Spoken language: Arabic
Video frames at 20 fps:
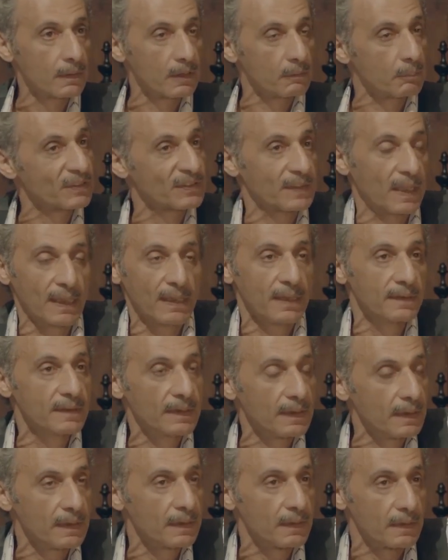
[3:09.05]
المسرحيه
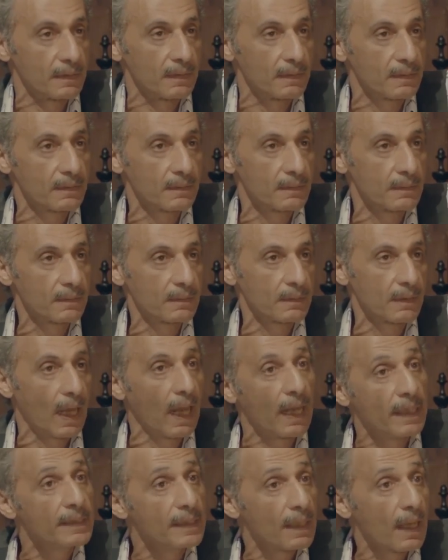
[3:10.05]
دي ايه
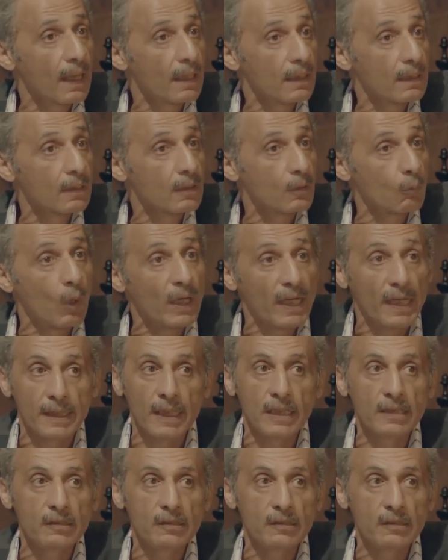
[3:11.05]
حقيقه ولا